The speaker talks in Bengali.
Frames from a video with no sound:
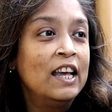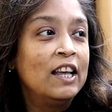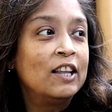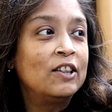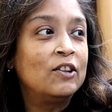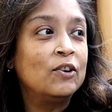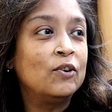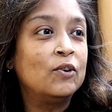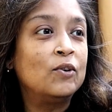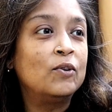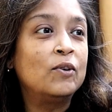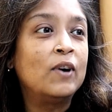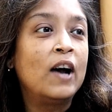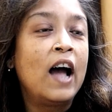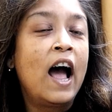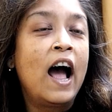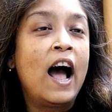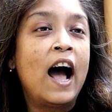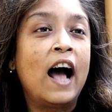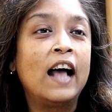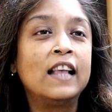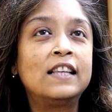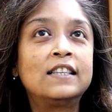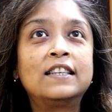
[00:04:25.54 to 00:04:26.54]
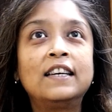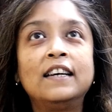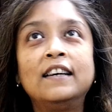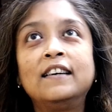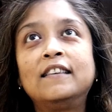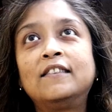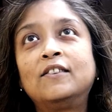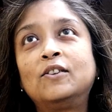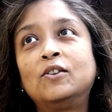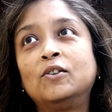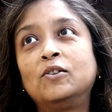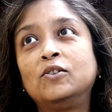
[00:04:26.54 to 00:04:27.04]
তো আজকে
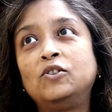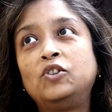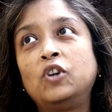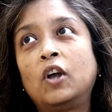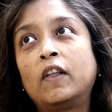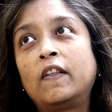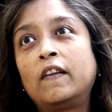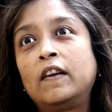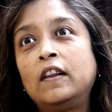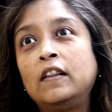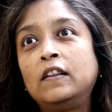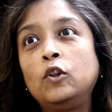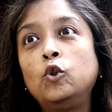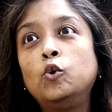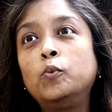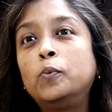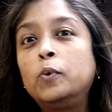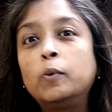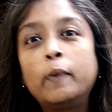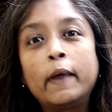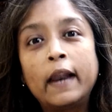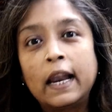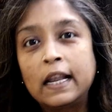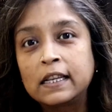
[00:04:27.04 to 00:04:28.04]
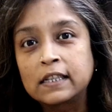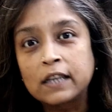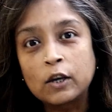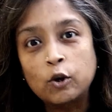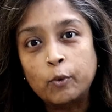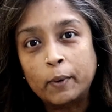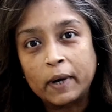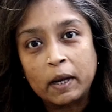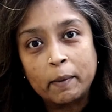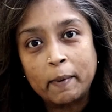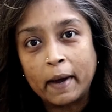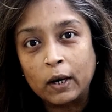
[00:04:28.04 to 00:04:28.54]
তো যথারীতি দুপুরবেলা আজকে
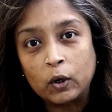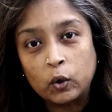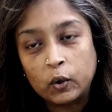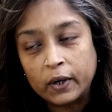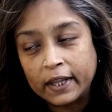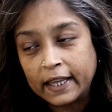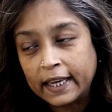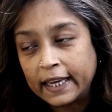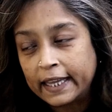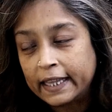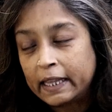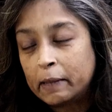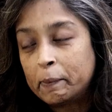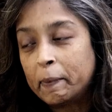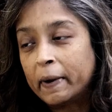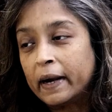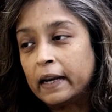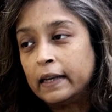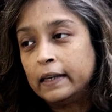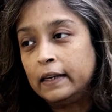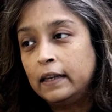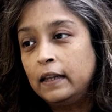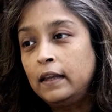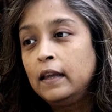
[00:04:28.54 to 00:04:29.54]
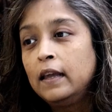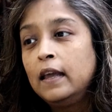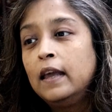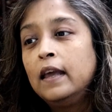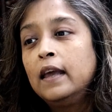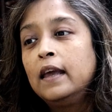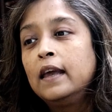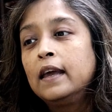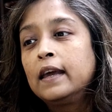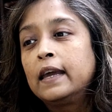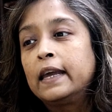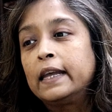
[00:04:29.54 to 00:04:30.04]
খুব একটা ভালো করে খেতে পারিনি
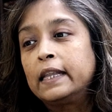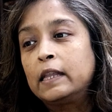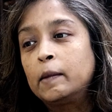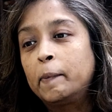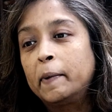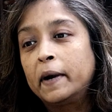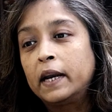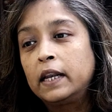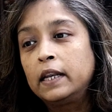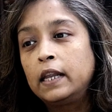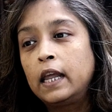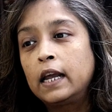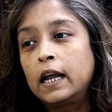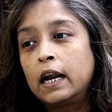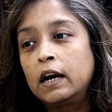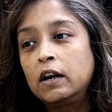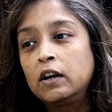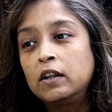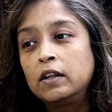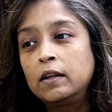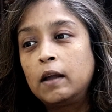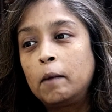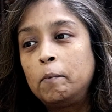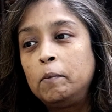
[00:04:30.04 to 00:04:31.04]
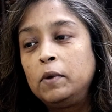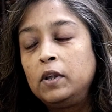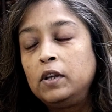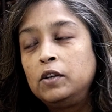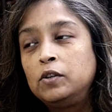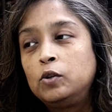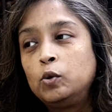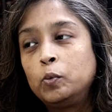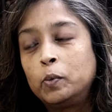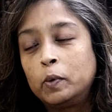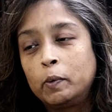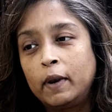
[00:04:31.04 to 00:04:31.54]
খেতে পারিনি এই কারণে আমি
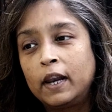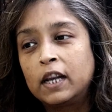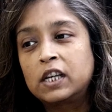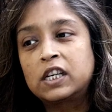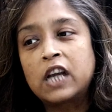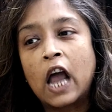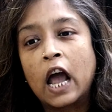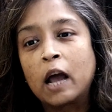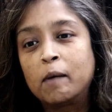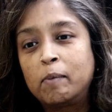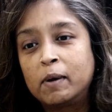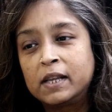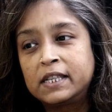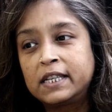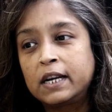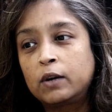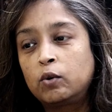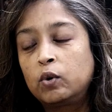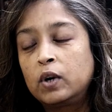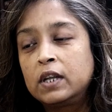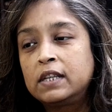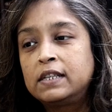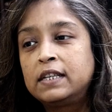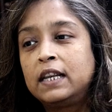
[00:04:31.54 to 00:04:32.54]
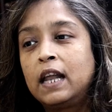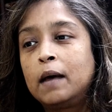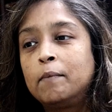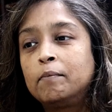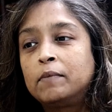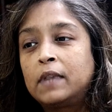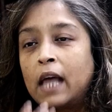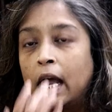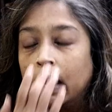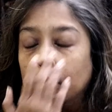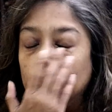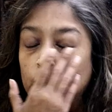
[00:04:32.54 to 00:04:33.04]
দুপুরবেলা শাক ভাজা করেছিলাম
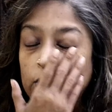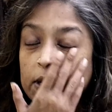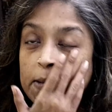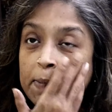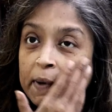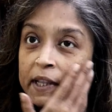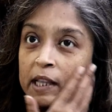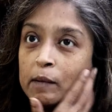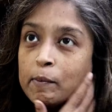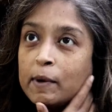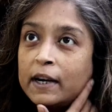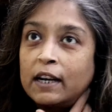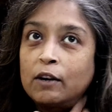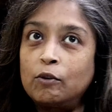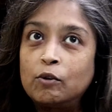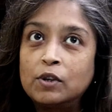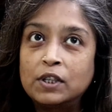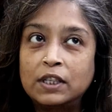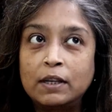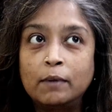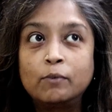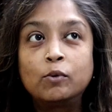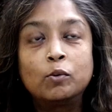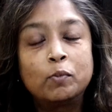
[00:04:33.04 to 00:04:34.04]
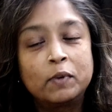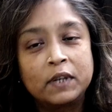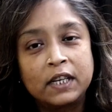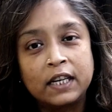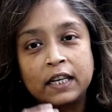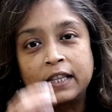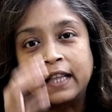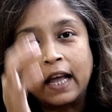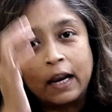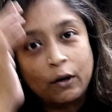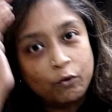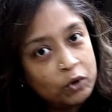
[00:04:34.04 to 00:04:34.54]
থানকুনি পাতা বাটা করেছিলাম তোমরা
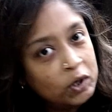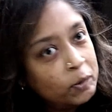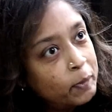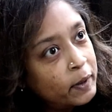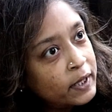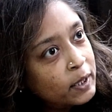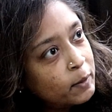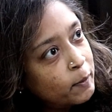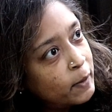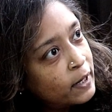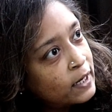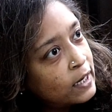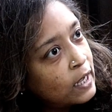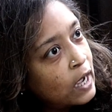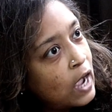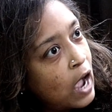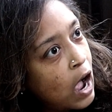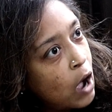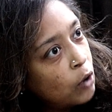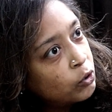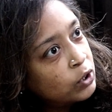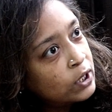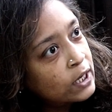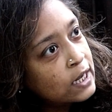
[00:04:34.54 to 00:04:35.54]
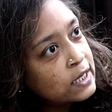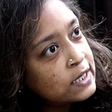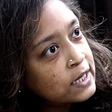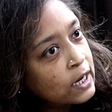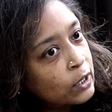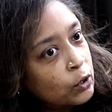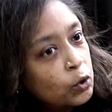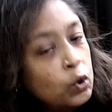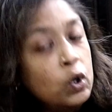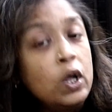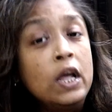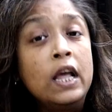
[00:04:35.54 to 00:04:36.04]
যারা থানকুনি পাতা বাটা খাও তারা
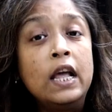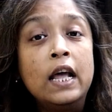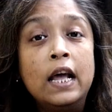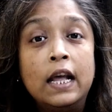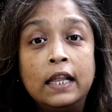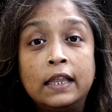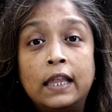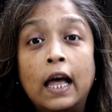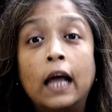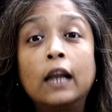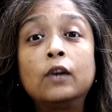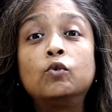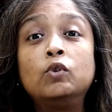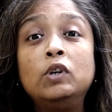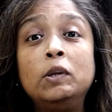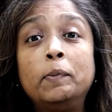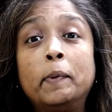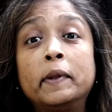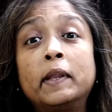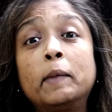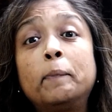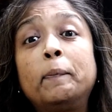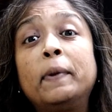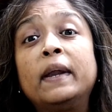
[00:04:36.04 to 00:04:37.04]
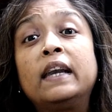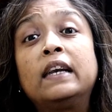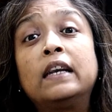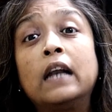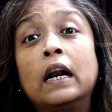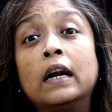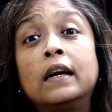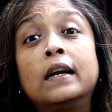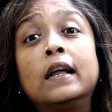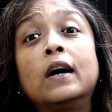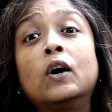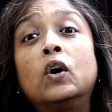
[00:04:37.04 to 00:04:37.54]
জানো থানকুনি পাতা পেট
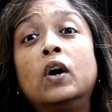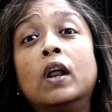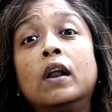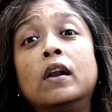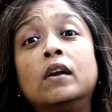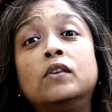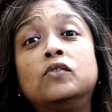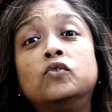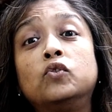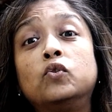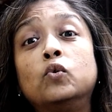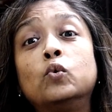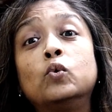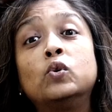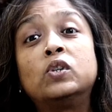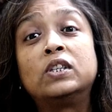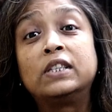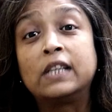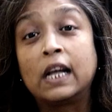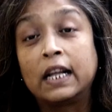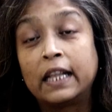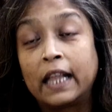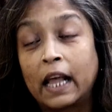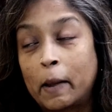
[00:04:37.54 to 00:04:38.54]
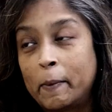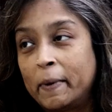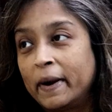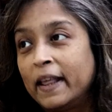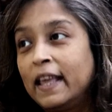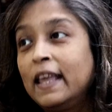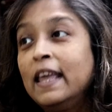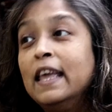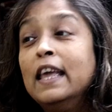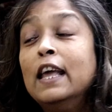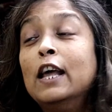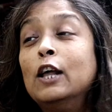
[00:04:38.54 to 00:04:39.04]
ঠান্ডা করার জন্য উস্তাদ
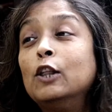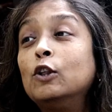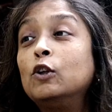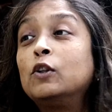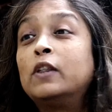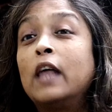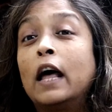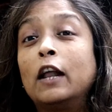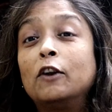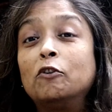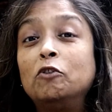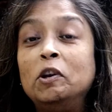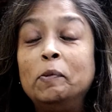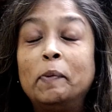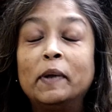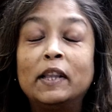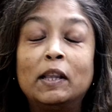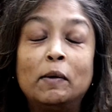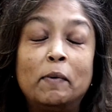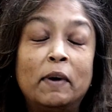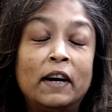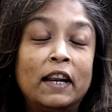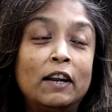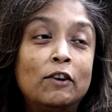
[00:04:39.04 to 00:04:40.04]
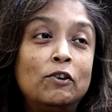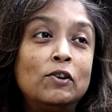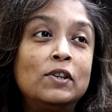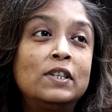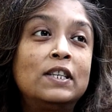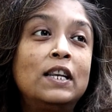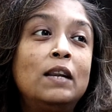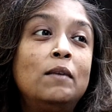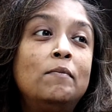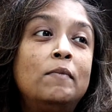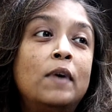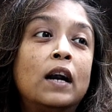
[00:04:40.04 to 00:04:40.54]
একেবারে তো থানকুনি পাতা বাটা
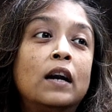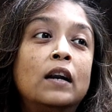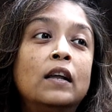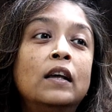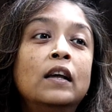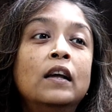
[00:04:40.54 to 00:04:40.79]
করেছিলাম আর